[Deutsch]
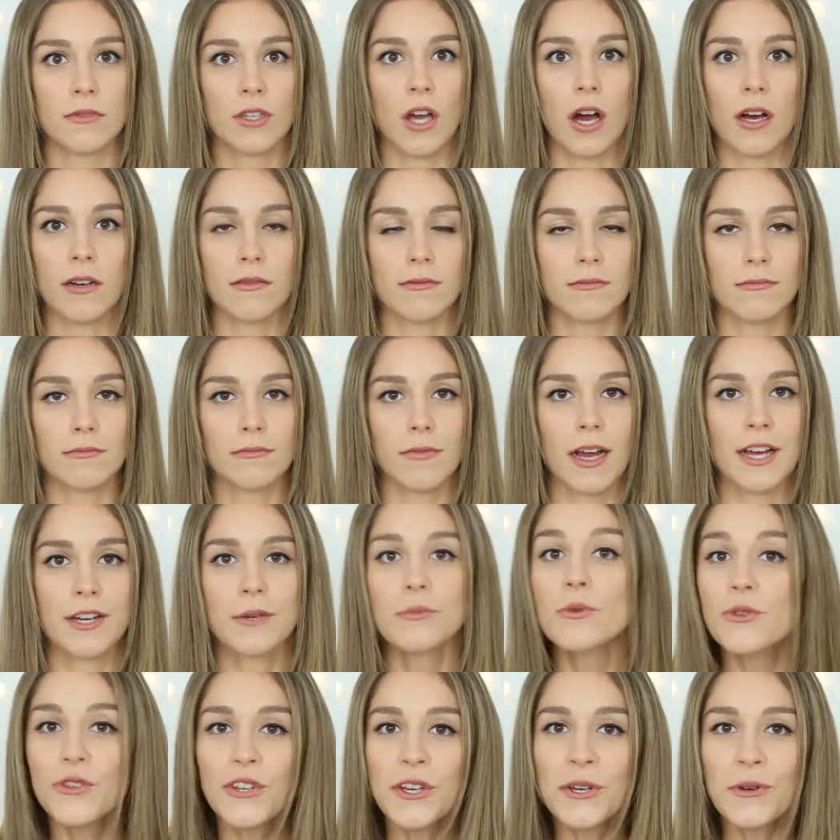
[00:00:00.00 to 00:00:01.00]
ja,
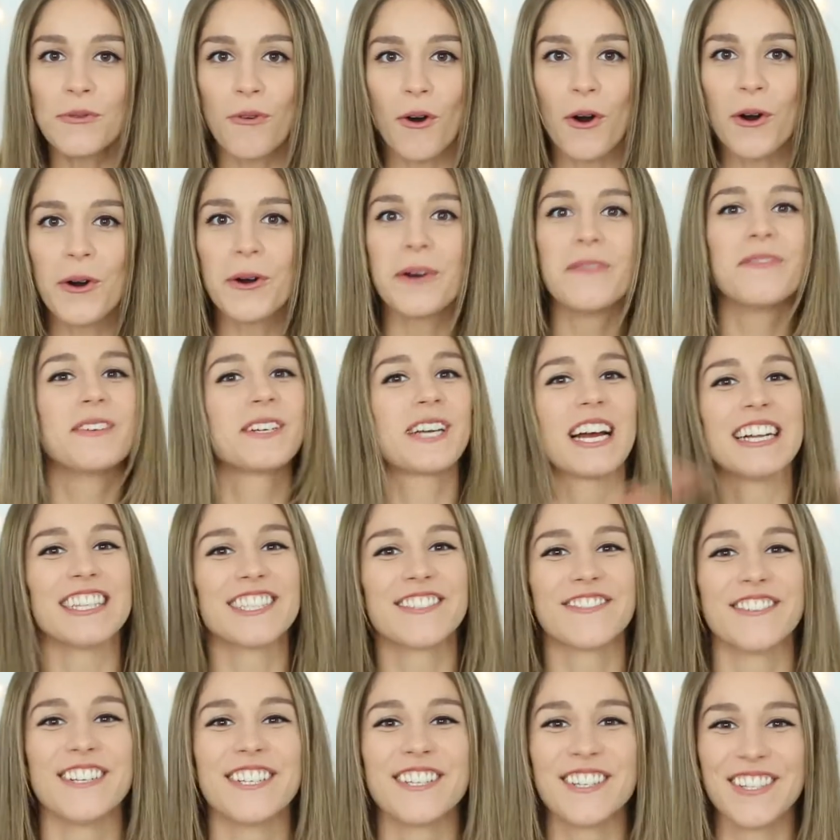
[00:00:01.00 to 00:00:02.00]
eine Musikwoche mit
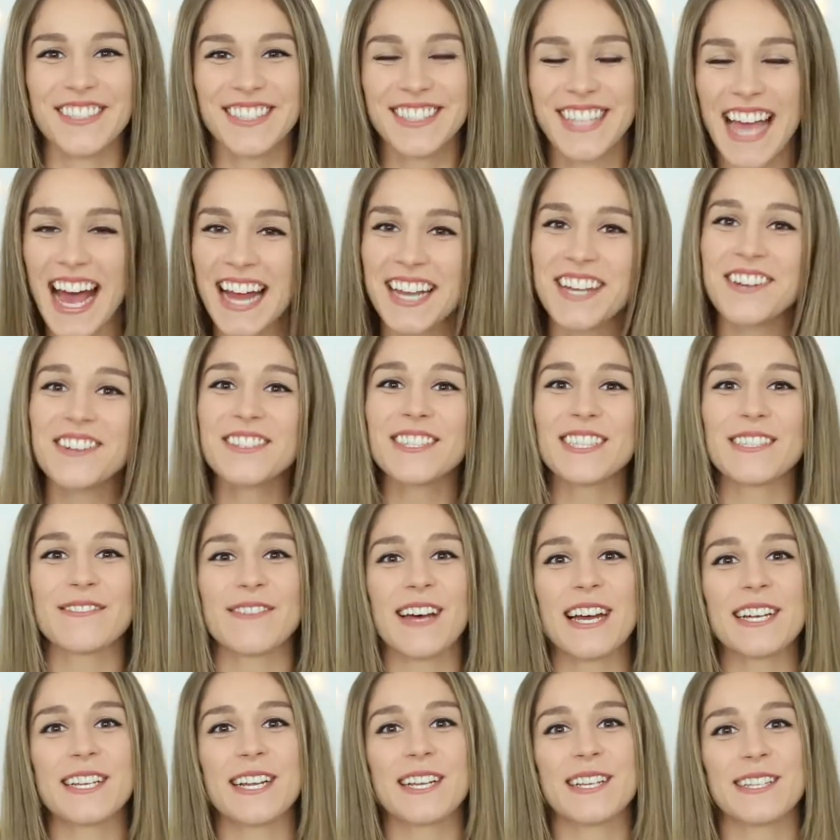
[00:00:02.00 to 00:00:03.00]
ganz vielen Konzerten und so
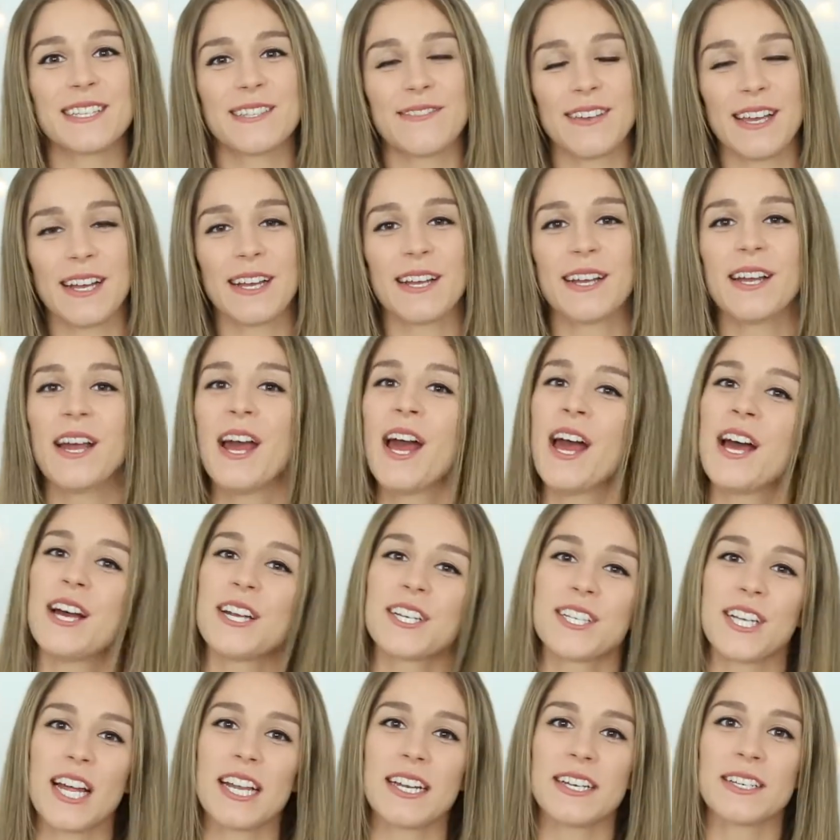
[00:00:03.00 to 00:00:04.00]
weiter. Deswegen
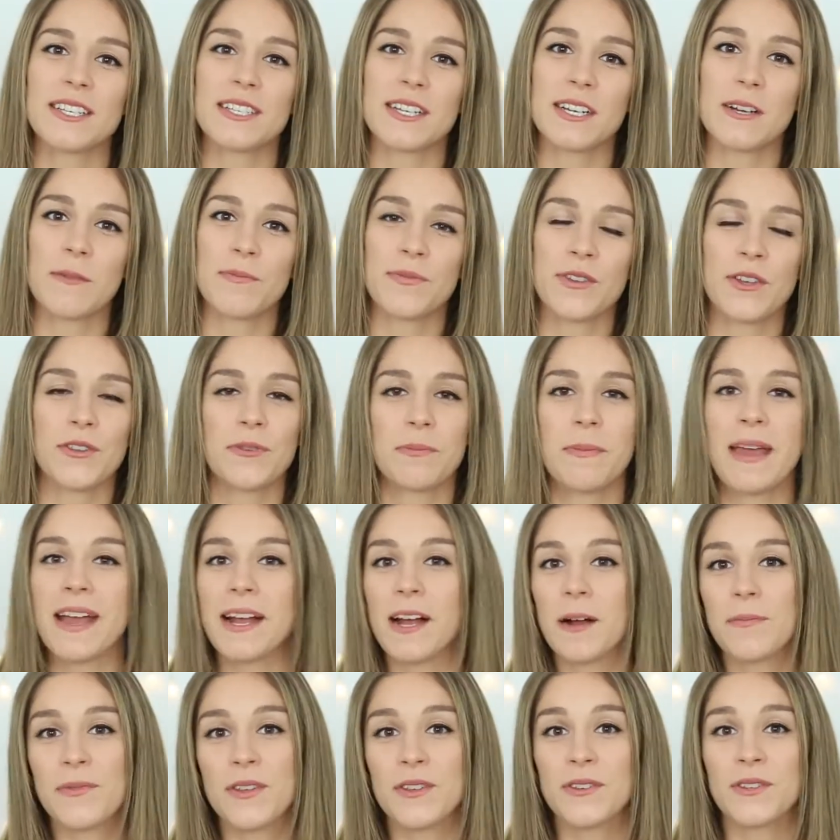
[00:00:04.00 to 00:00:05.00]
stand ähm, das
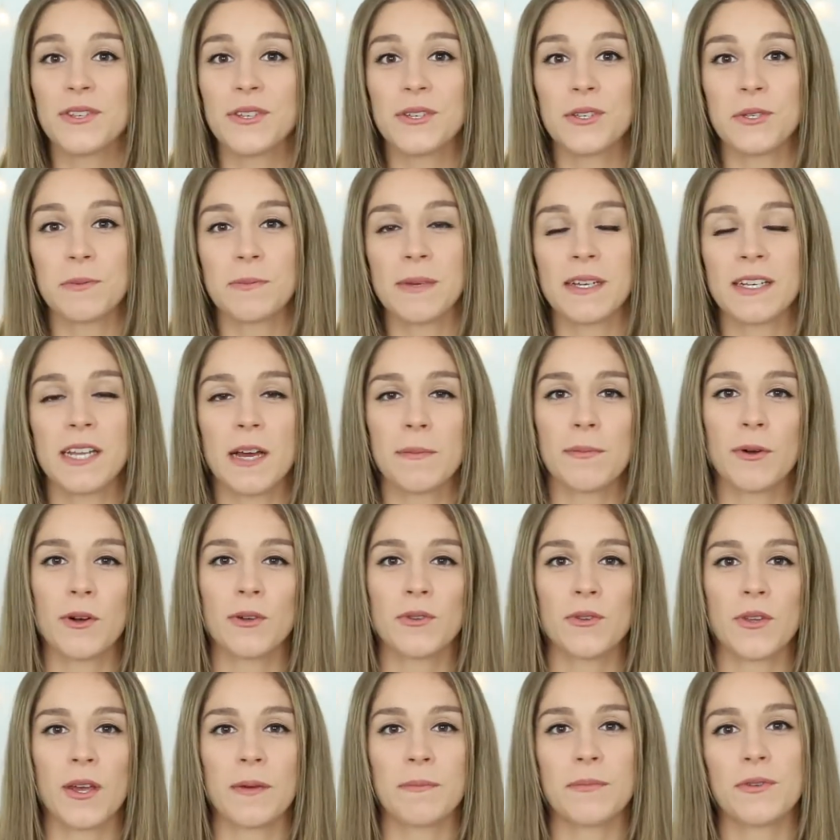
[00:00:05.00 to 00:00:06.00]
Make-up, das ich geschminkt habe,
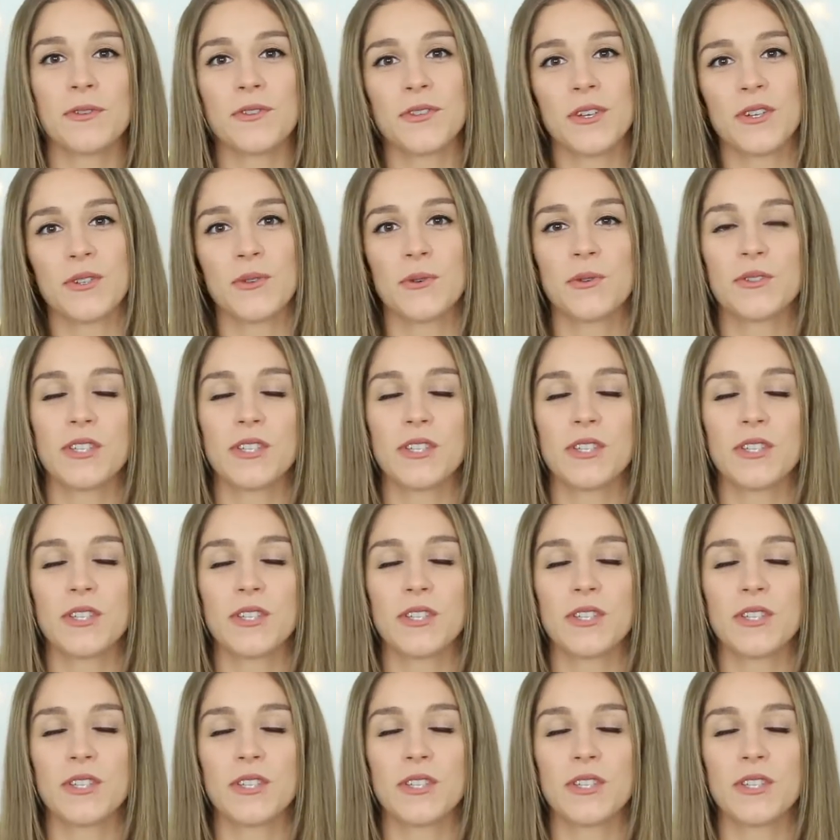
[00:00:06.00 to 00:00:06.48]
auch so ein bisschen